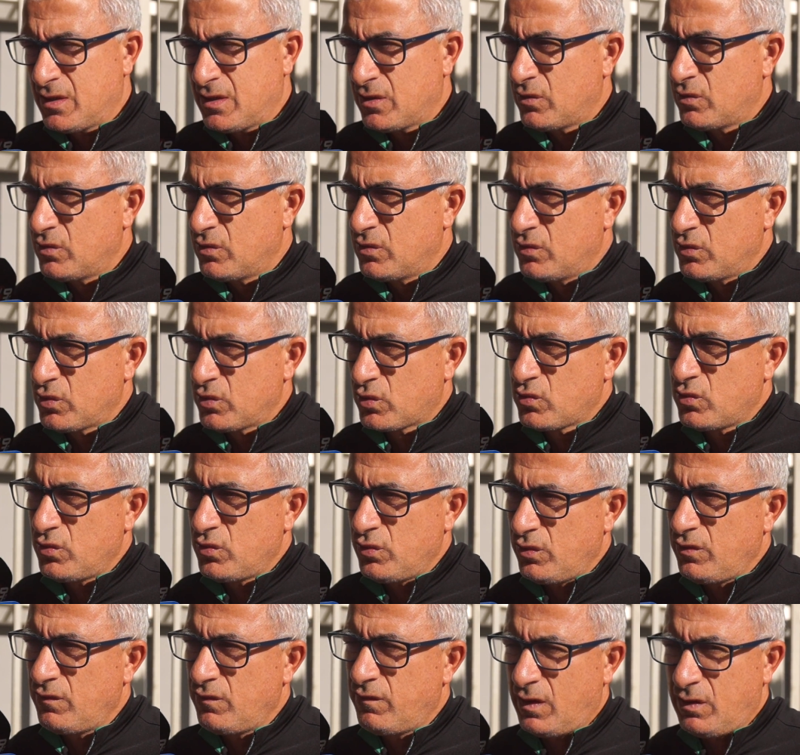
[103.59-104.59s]

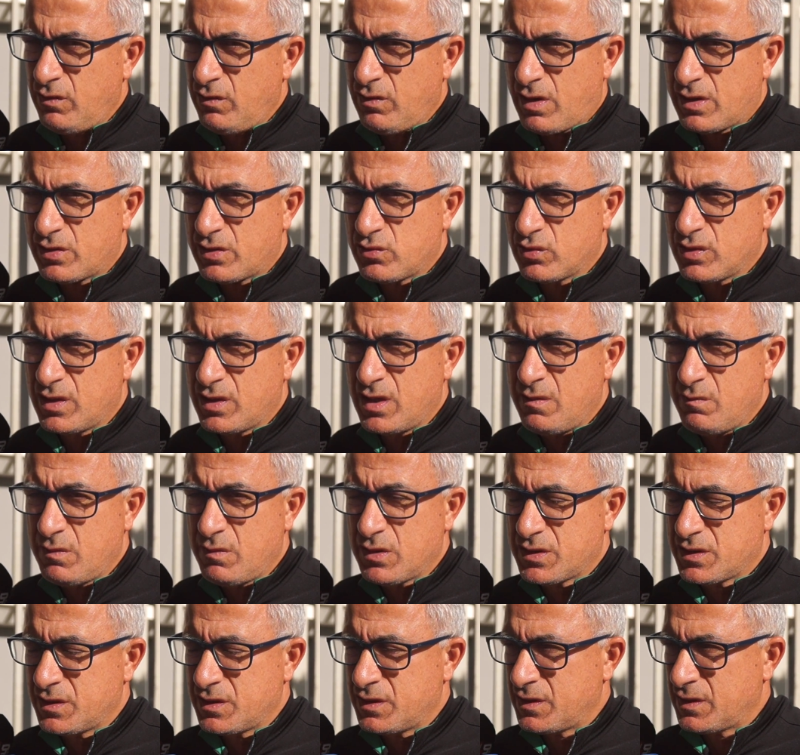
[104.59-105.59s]
ويكون اون فالور اجوتي
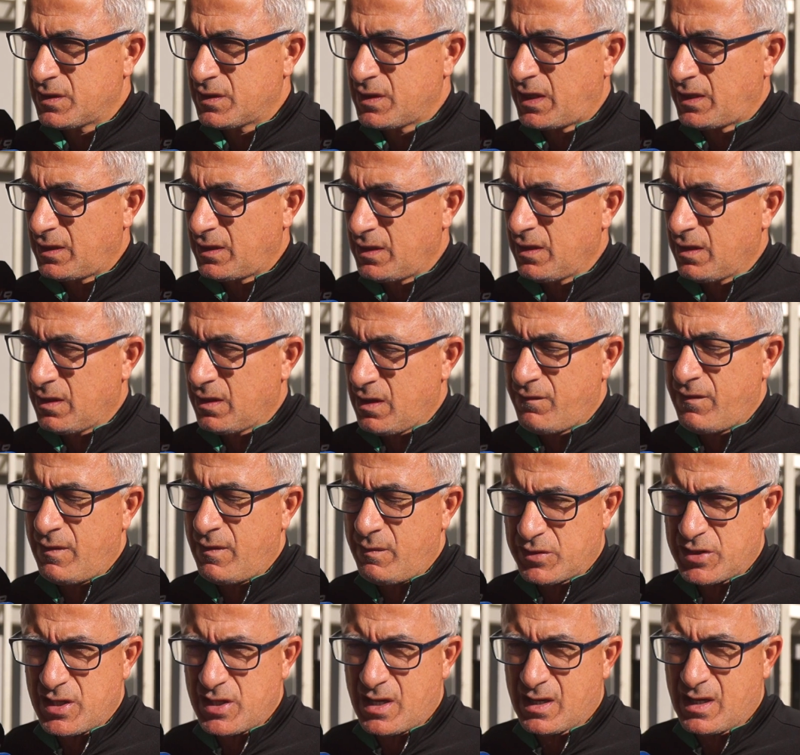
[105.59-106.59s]
باش تعطي اضافه
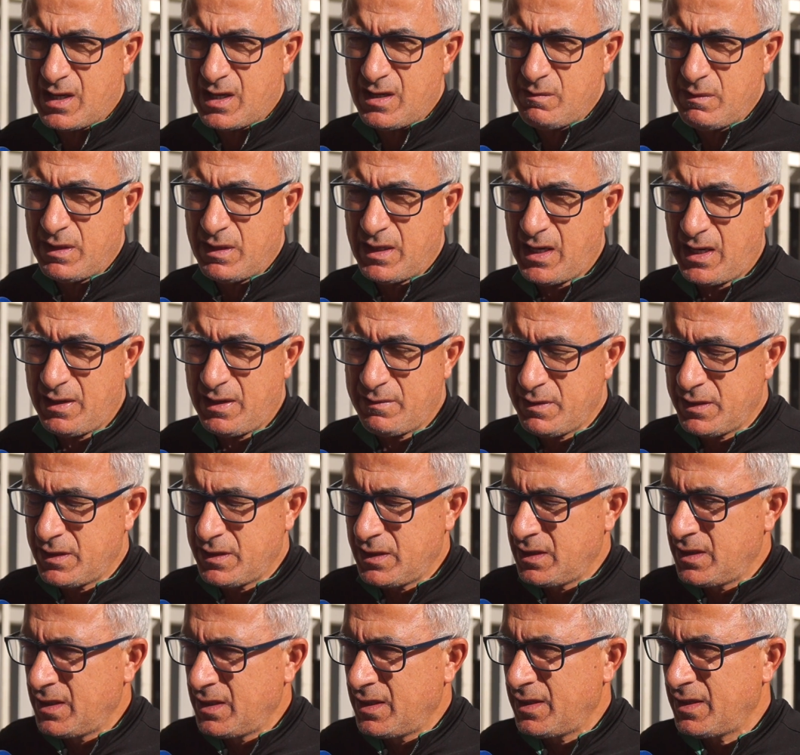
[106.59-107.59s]
مش اقل من اللاعبين
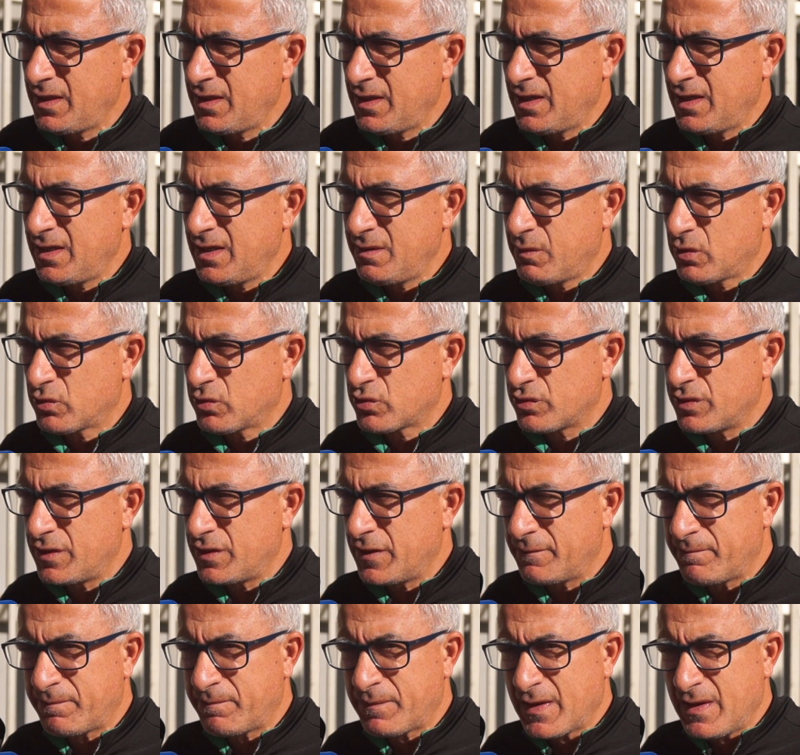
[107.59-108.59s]
اللي اللي
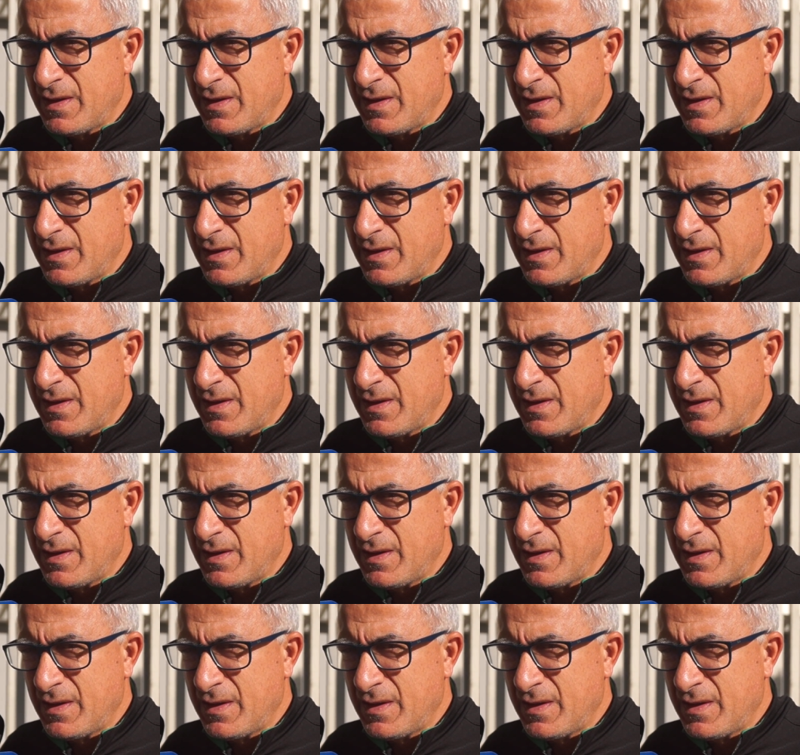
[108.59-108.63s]
موجودين